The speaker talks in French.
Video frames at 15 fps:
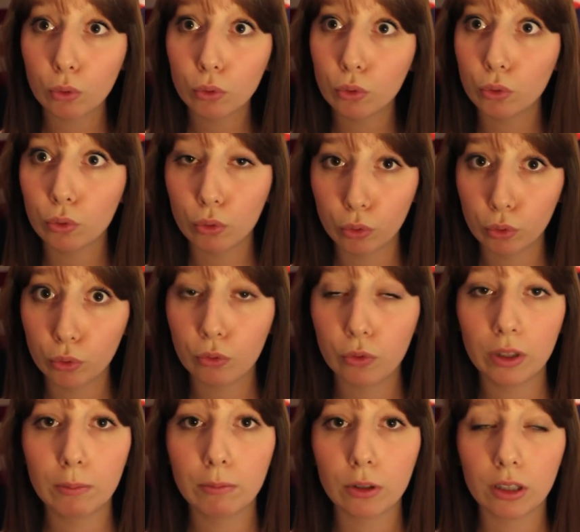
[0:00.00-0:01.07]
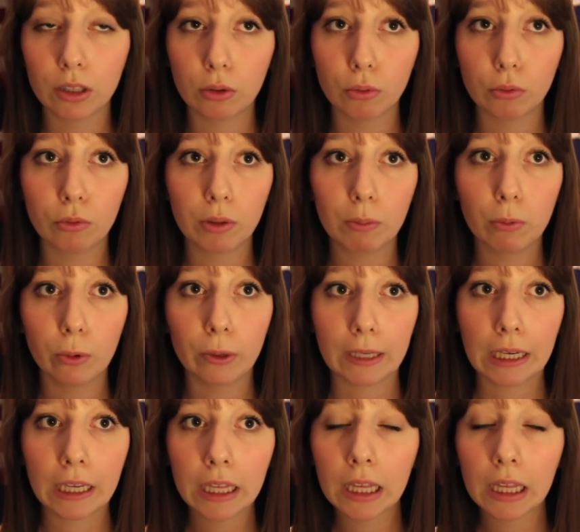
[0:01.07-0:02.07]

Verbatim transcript: ou du film qui t'ont fait pleurer.